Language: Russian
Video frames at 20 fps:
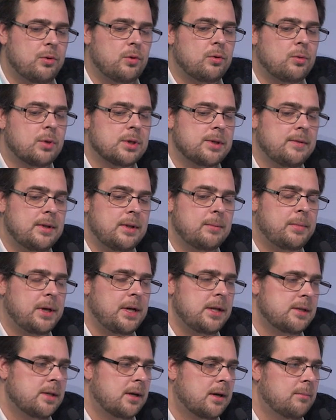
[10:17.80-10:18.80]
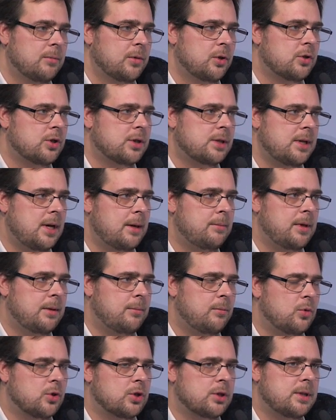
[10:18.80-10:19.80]
по косвенным признакам. То же самое
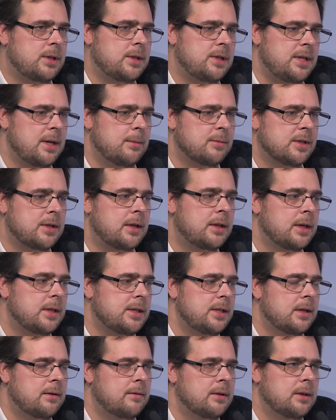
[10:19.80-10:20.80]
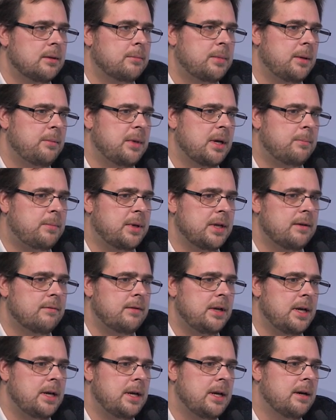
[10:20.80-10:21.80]
может система сдетектировать, например,
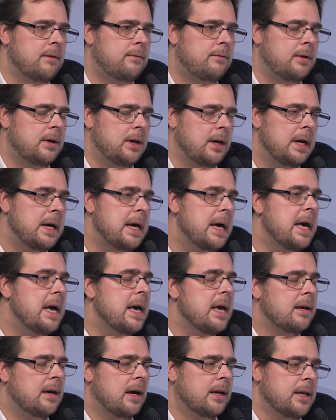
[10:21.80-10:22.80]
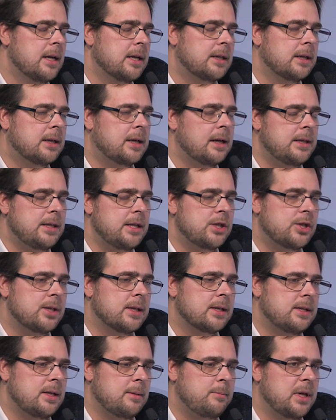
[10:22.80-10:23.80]
появление в каких-то
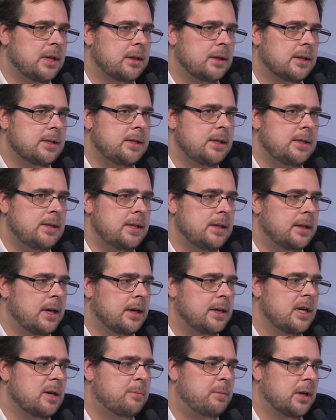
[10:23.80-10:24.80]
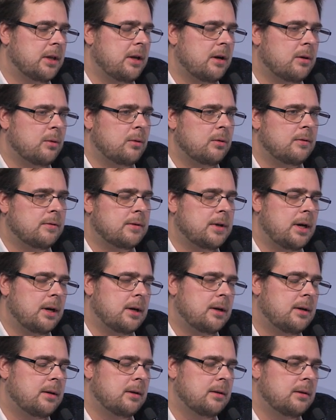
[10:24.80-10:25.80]
критичных сегментах сети таких протоколов,
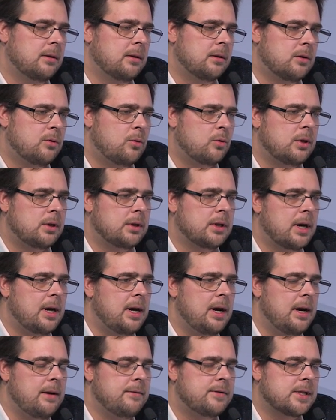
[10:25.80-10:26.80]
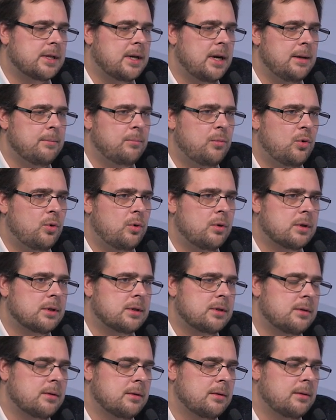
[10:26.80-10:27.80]
как э, Google Drive, Skybox,
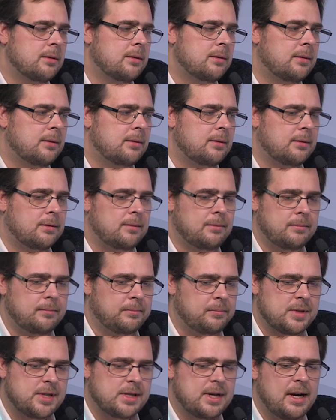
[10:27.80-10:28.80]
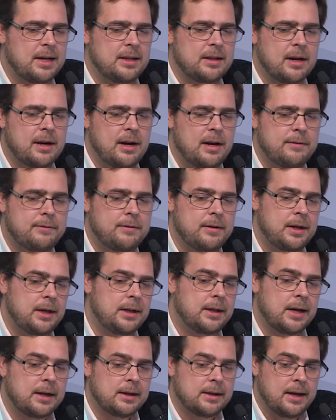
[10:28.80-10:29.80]
э, SkyDrive и
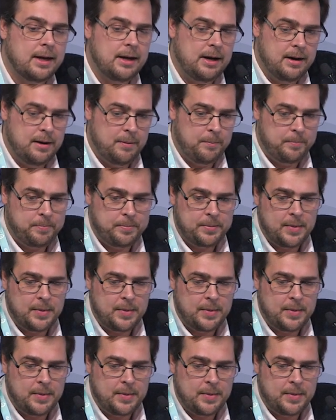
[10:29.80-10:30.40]
так далее.